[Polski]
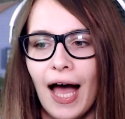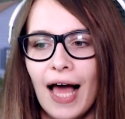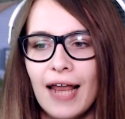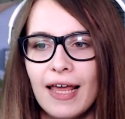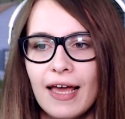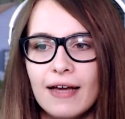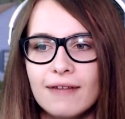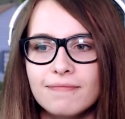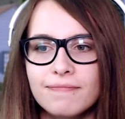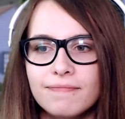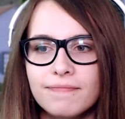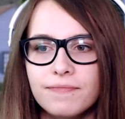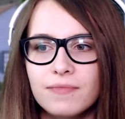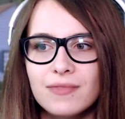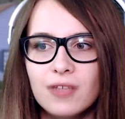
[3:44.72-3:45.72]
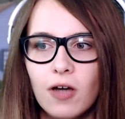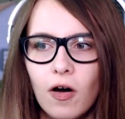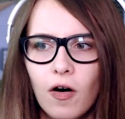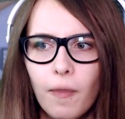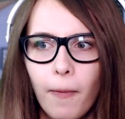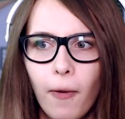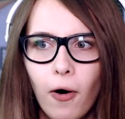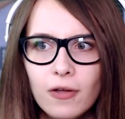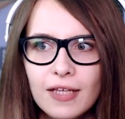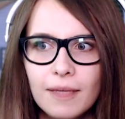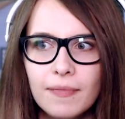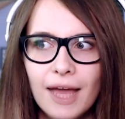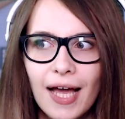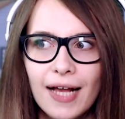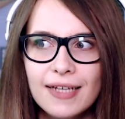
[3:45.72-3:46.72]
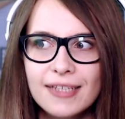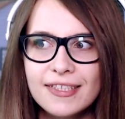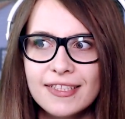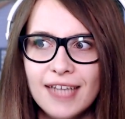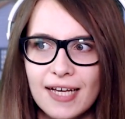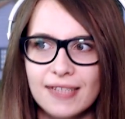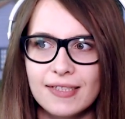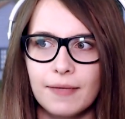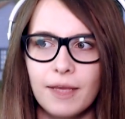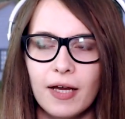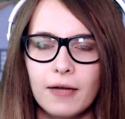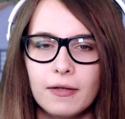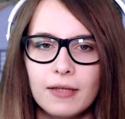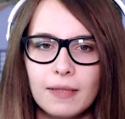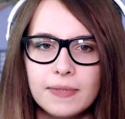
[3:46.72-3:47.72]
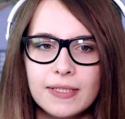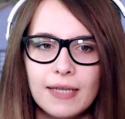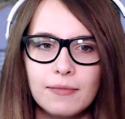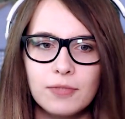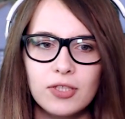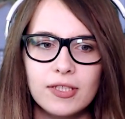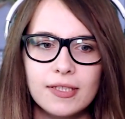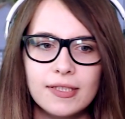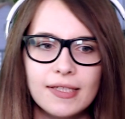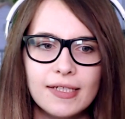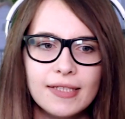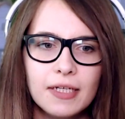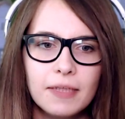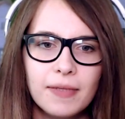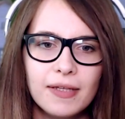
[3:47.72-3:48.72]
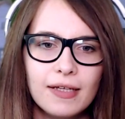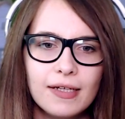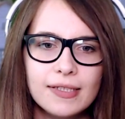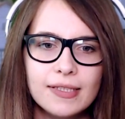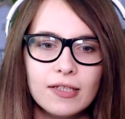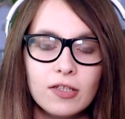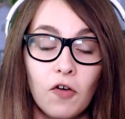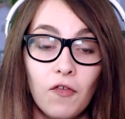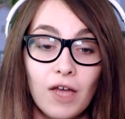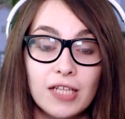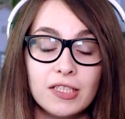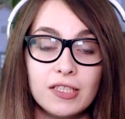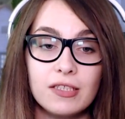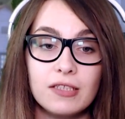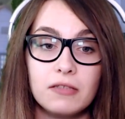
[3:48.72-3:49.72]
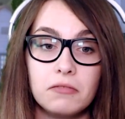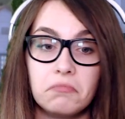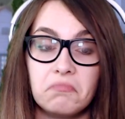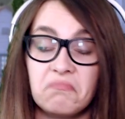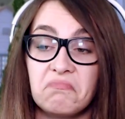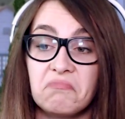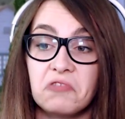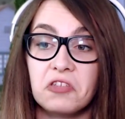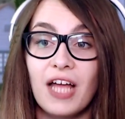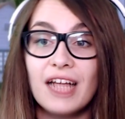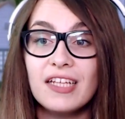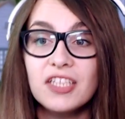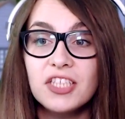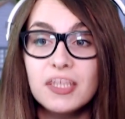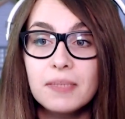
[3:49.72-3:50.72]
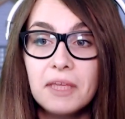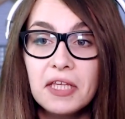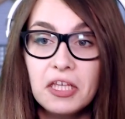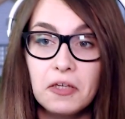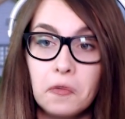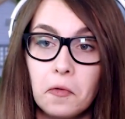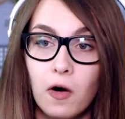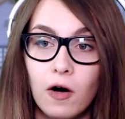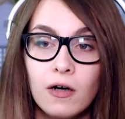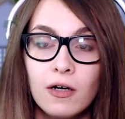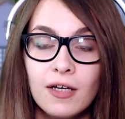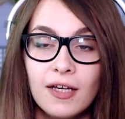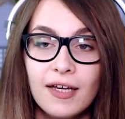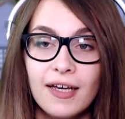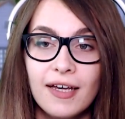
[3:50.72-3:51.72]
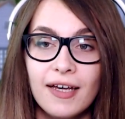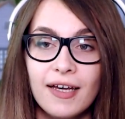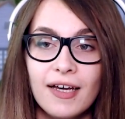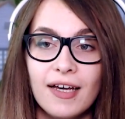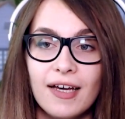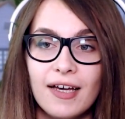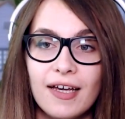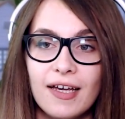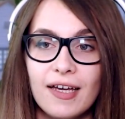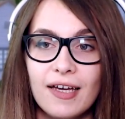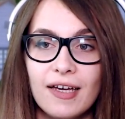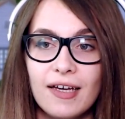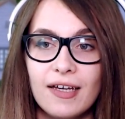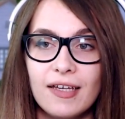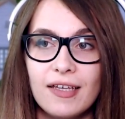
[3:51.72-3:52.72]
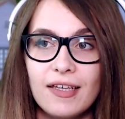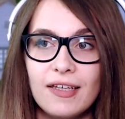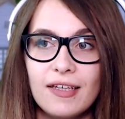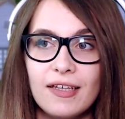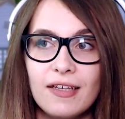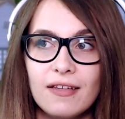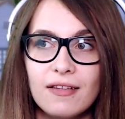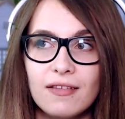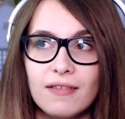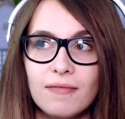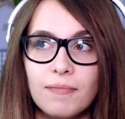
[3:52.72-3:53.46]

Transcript: Ale to potem nagle z czasem, jak napisałam, że z tej serii będę rezygnować, e, totalnie się zmieniło. E, I